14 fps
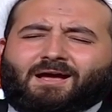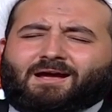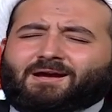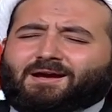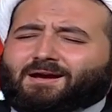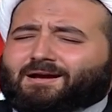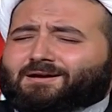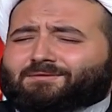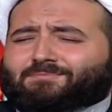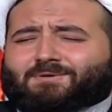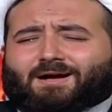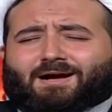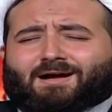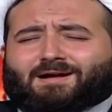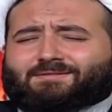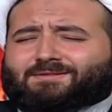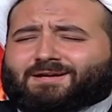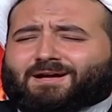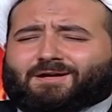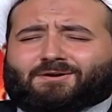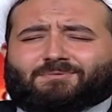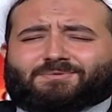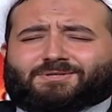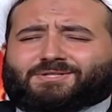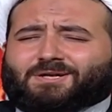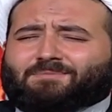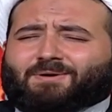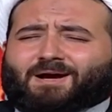يا بعد درب
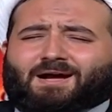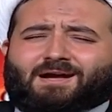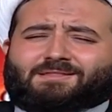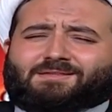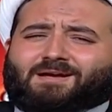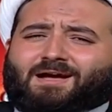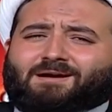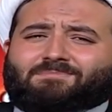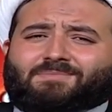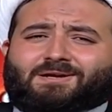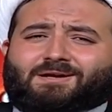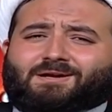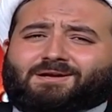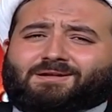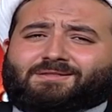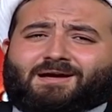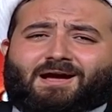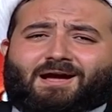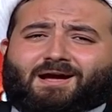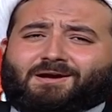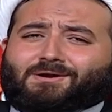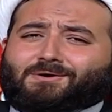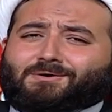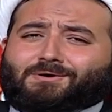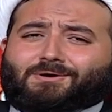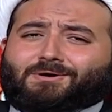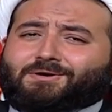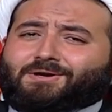شبحة حميد
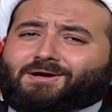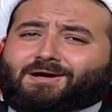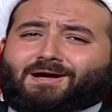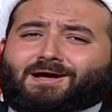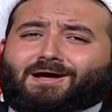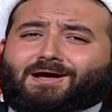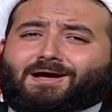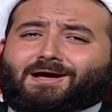عيونها